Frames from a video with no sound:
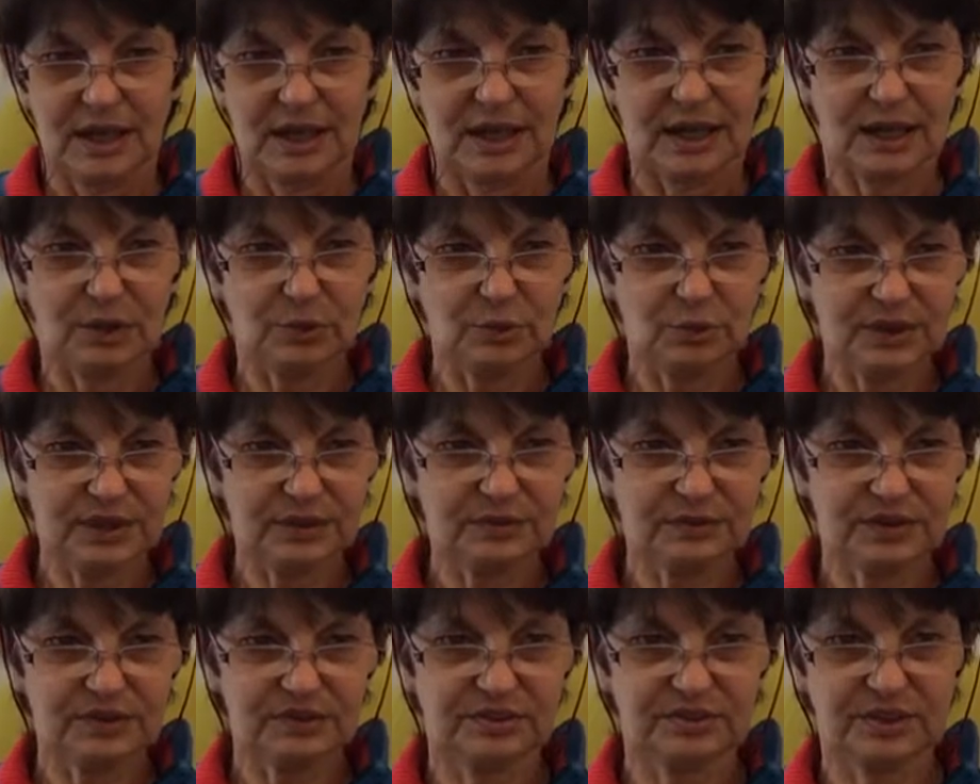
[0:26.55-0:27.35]
Et elle nous
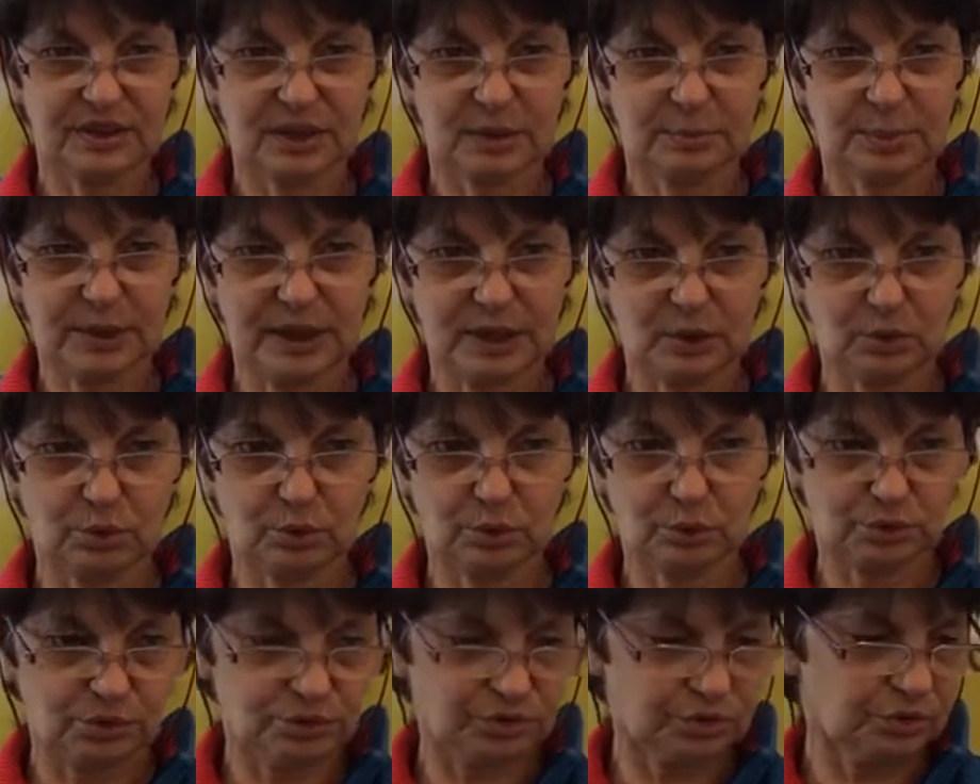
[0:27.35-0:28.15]
livre ici un
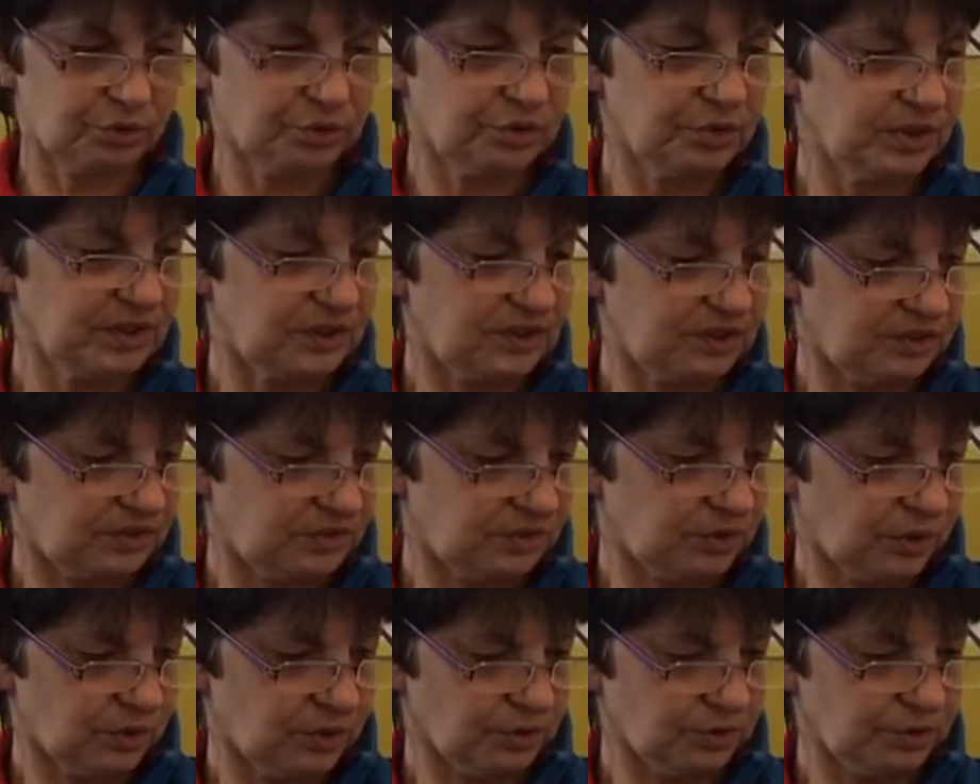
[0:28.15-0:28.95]
parcours de son
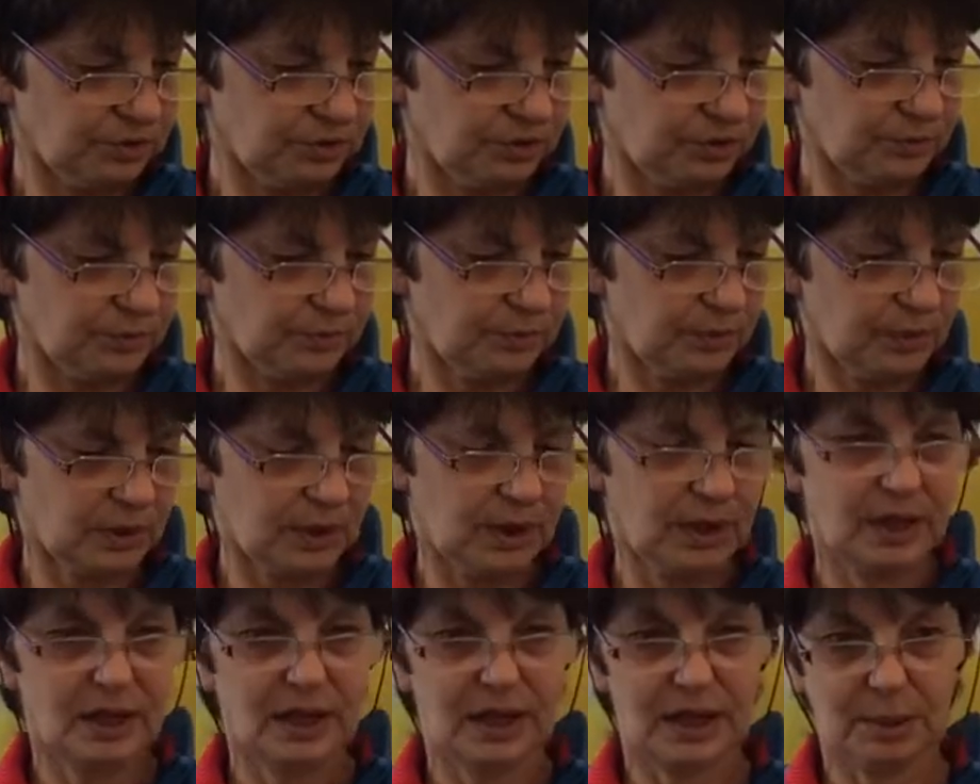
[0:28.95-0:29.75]
existence
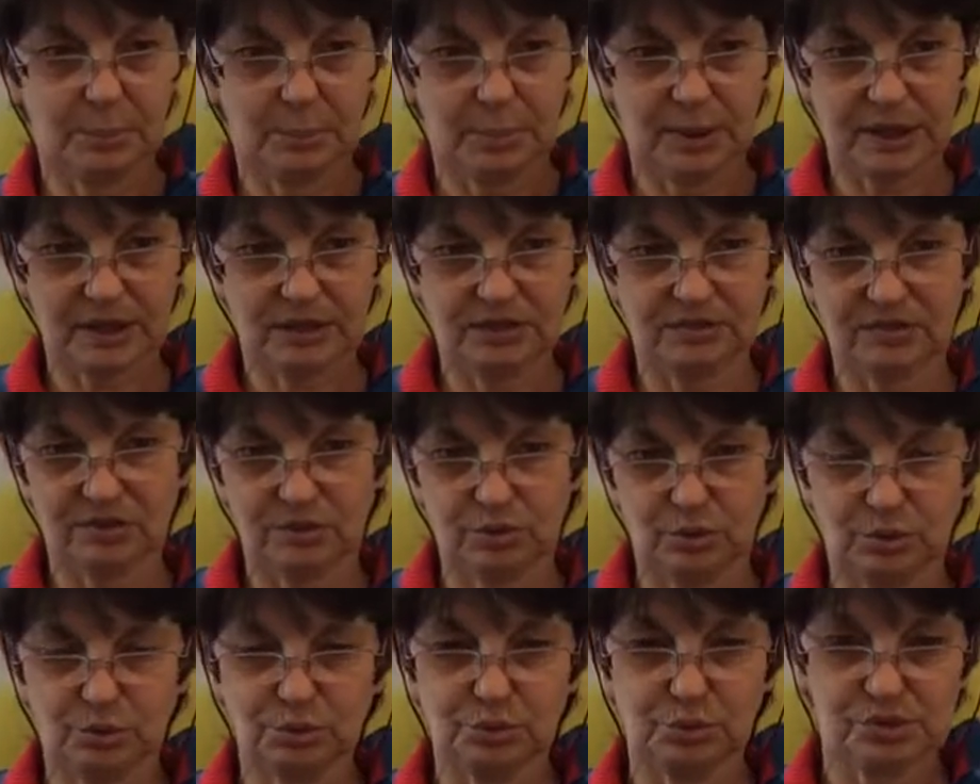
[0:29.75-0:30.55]

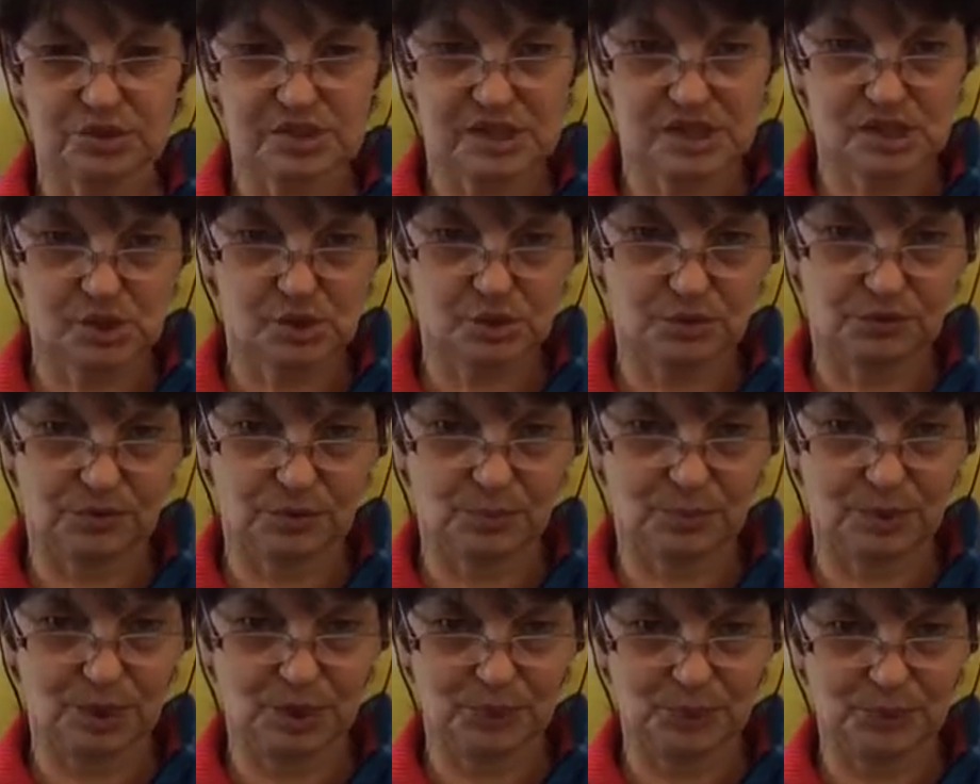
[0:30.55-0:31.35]
l'apparition de ses
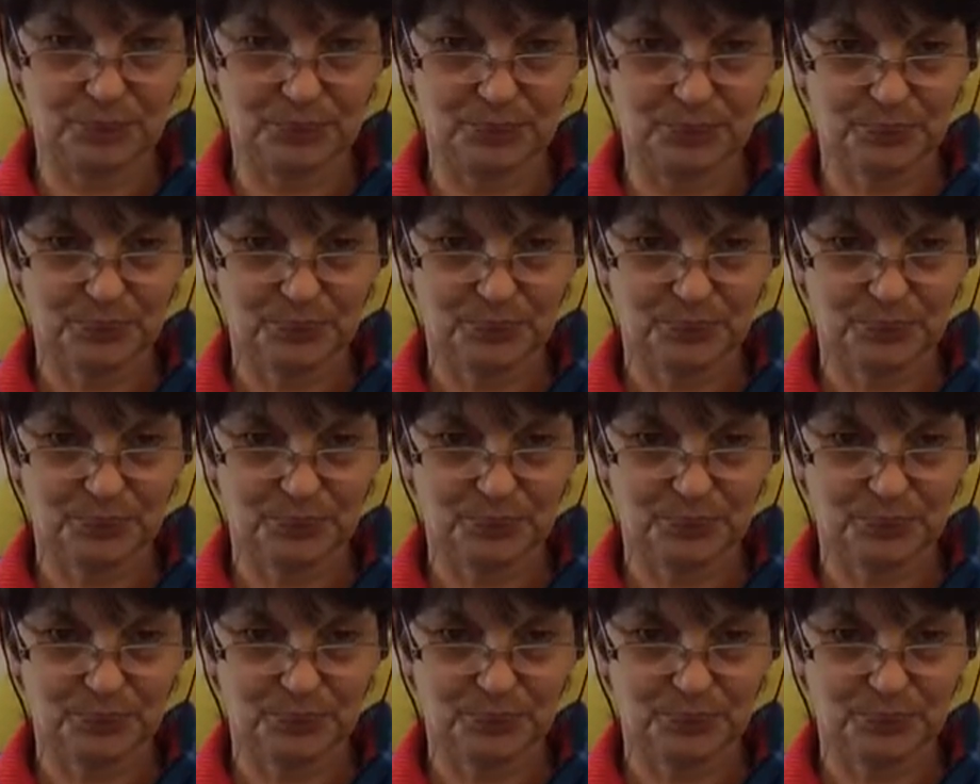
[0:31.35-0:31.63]
cheveux blancs.